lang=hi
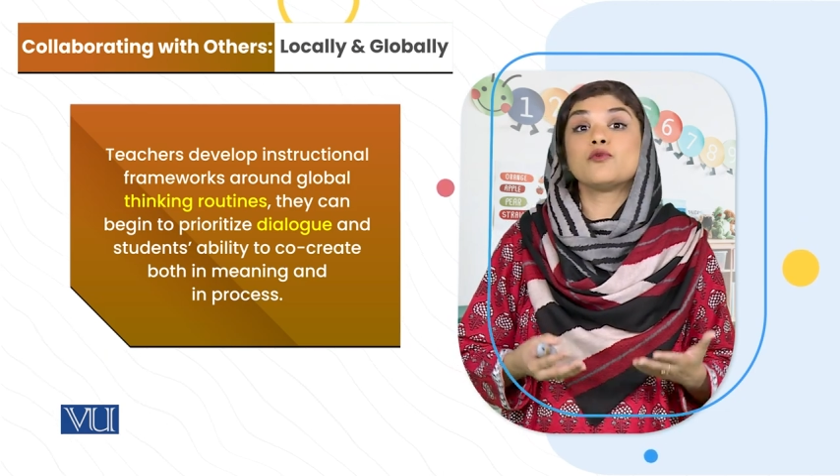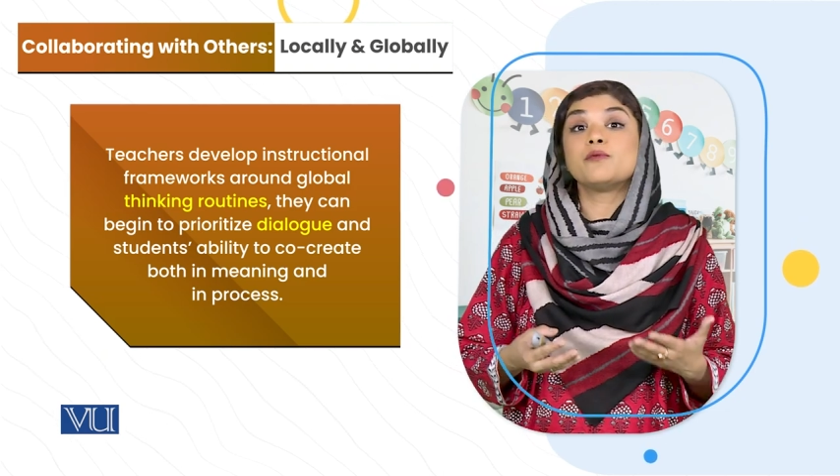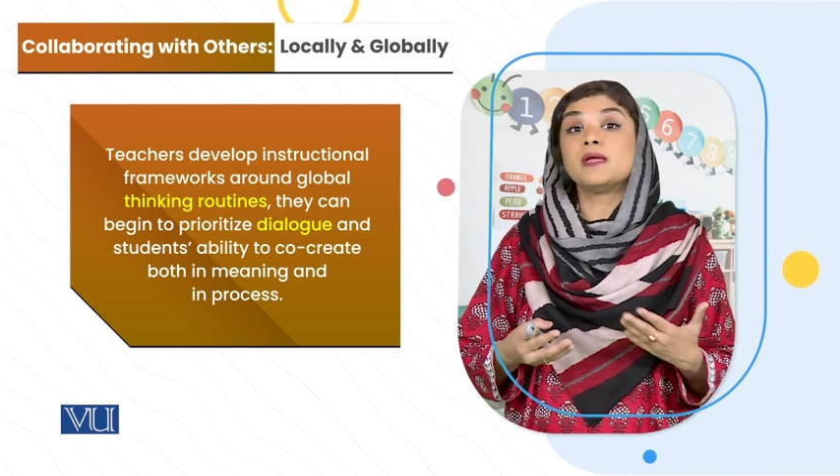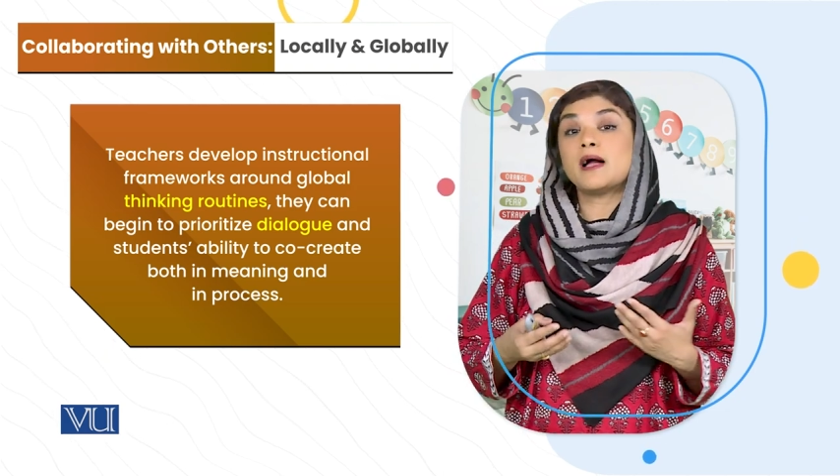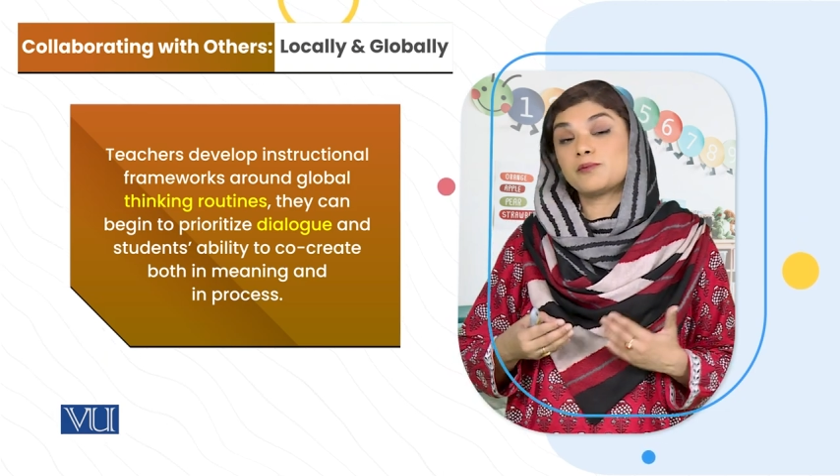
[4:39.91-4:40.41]
वो
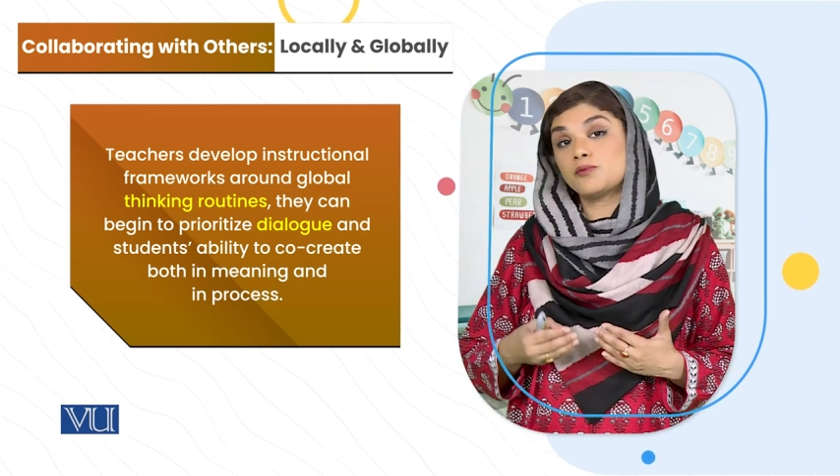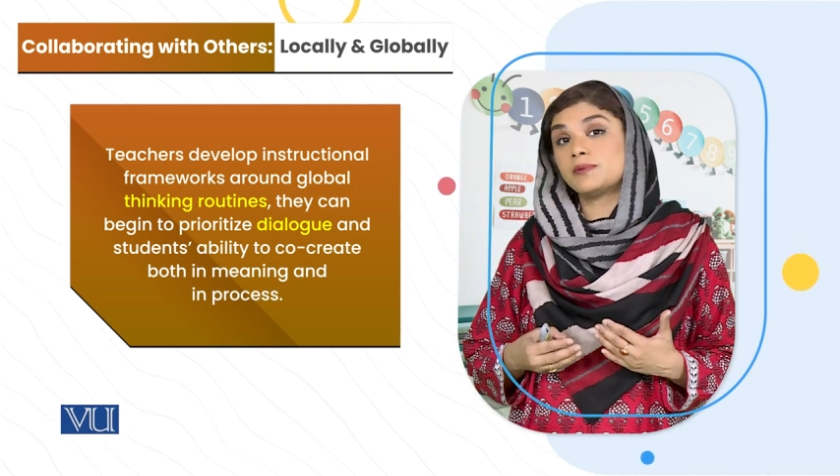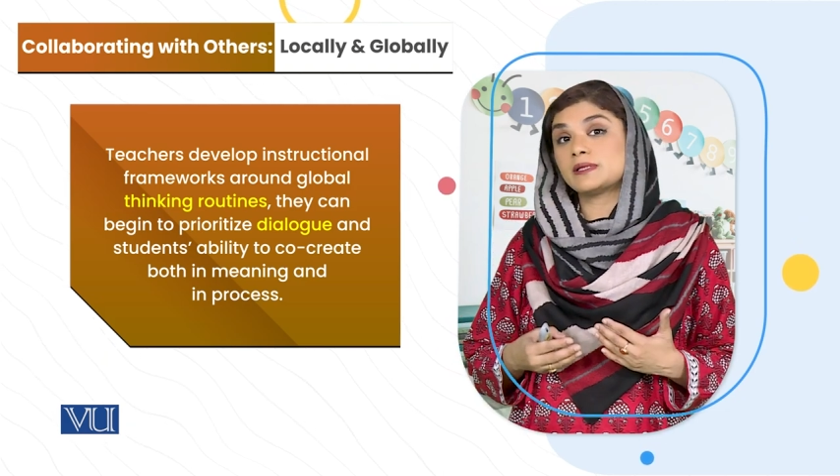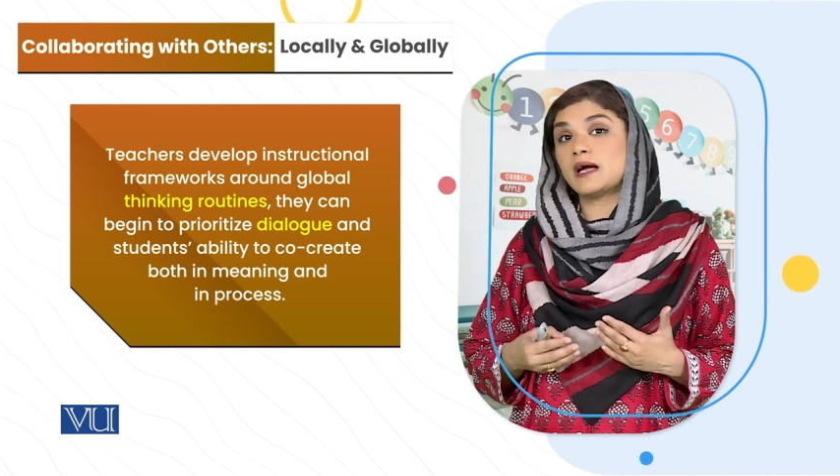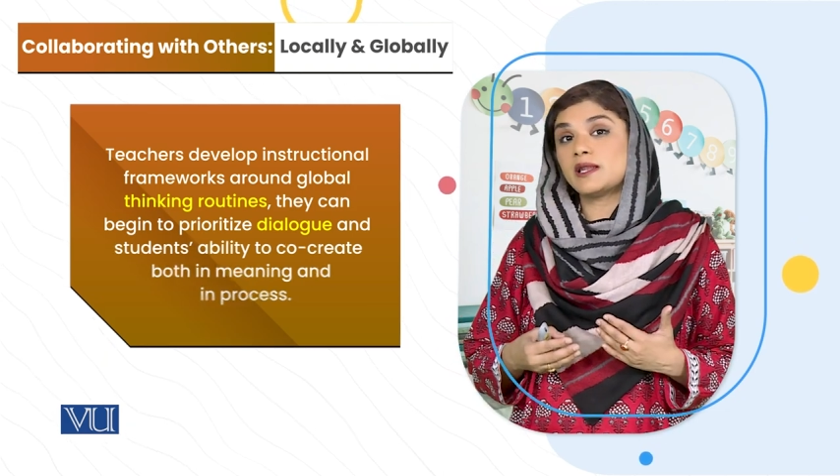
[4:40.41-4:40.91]
भी आपको
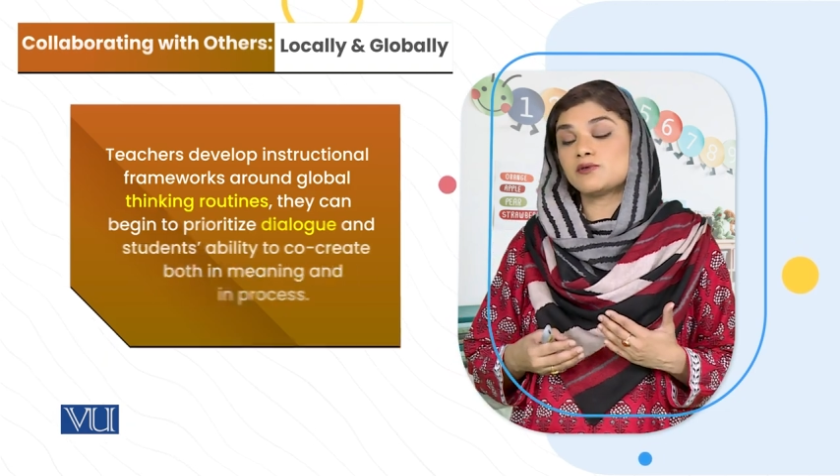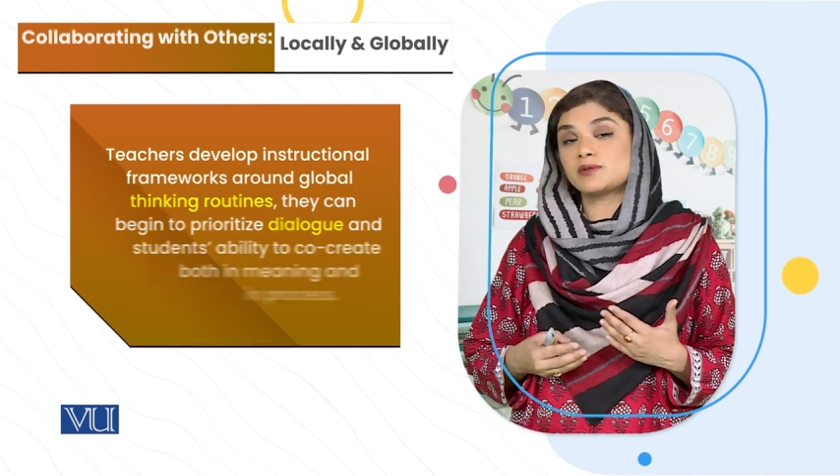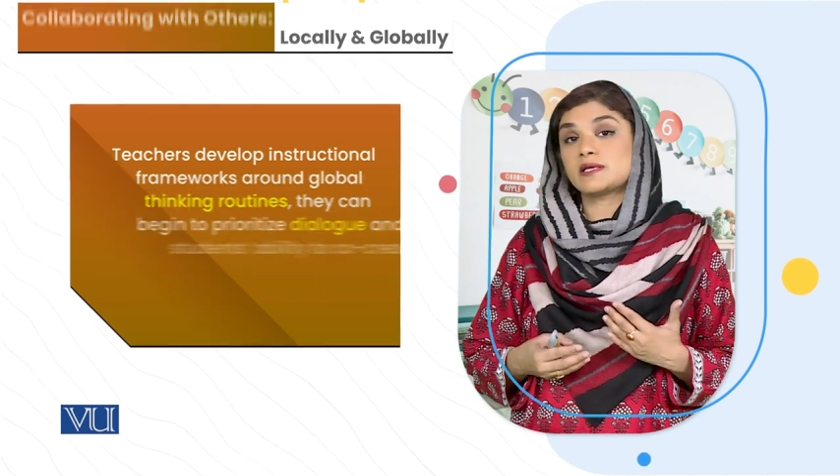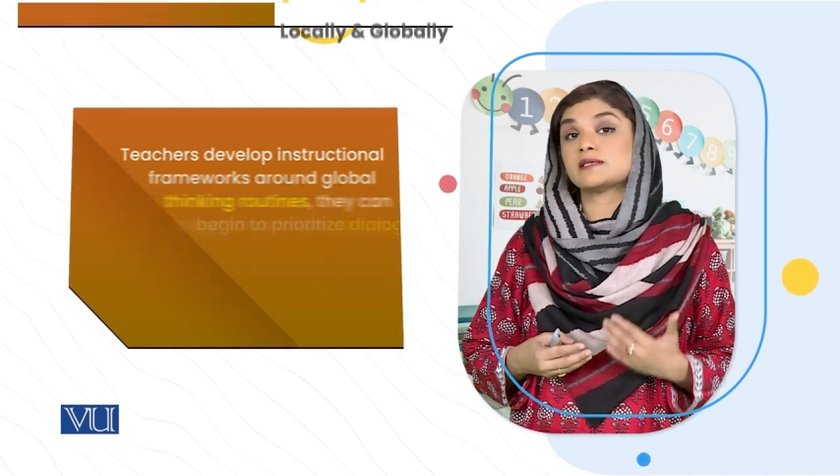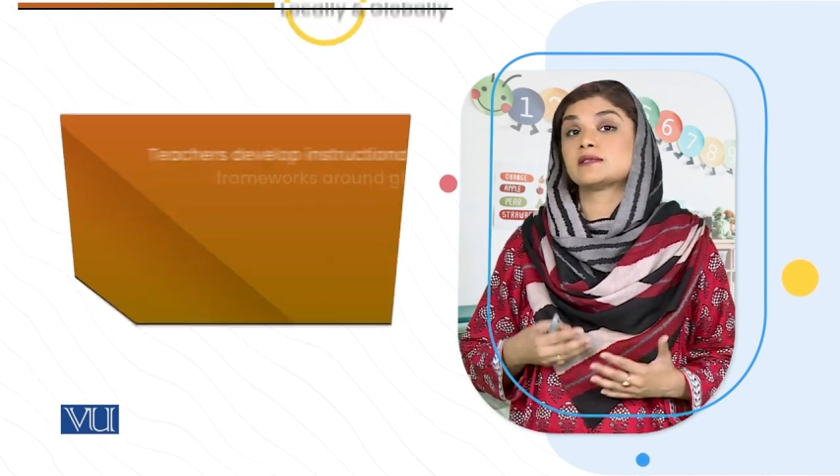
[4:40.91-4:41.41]
बता रहे
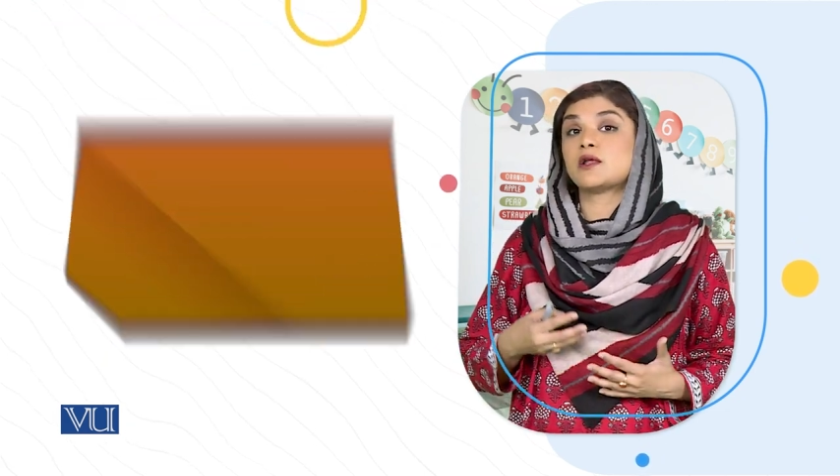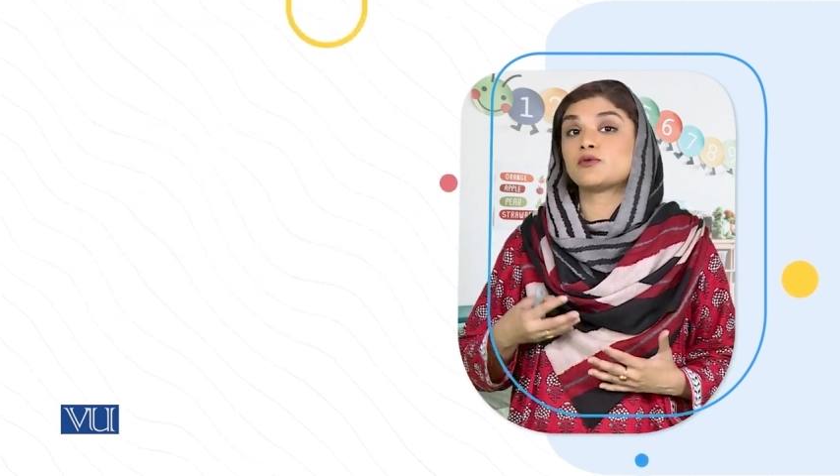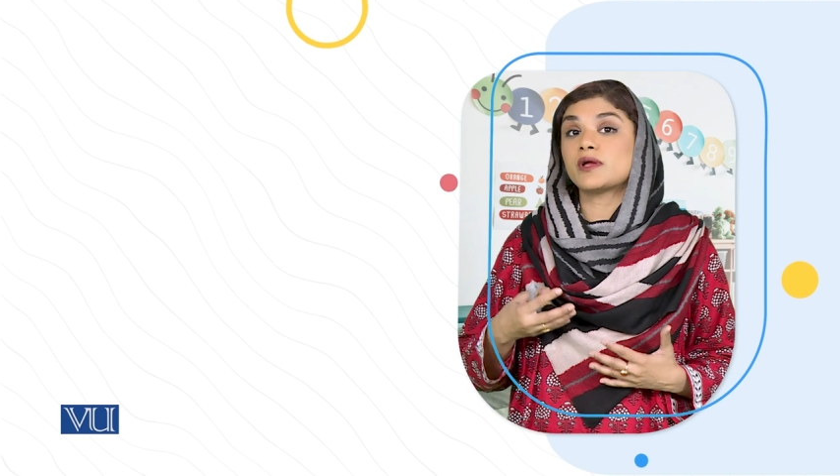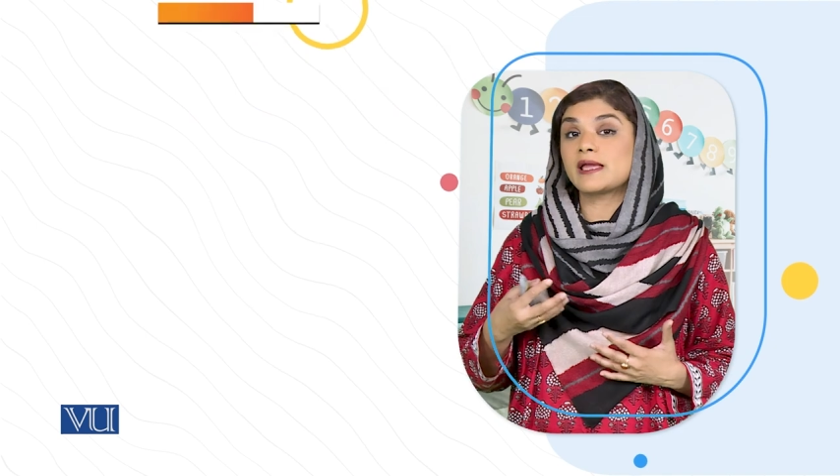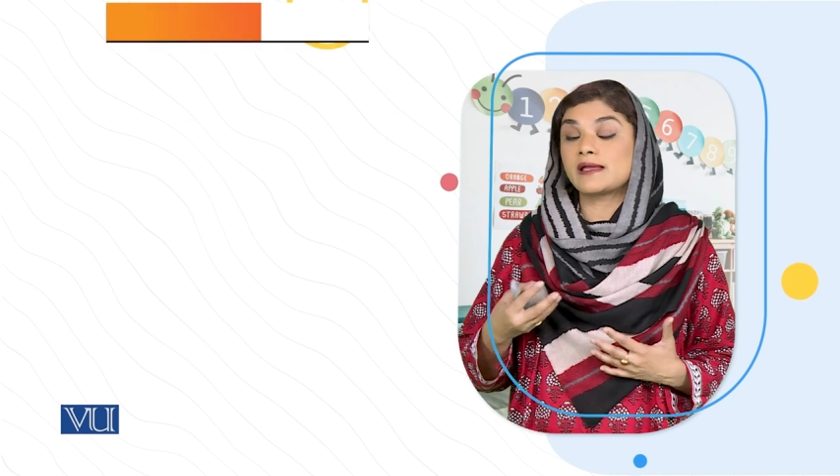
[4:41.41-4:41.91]
होते हैं इस तरह उनका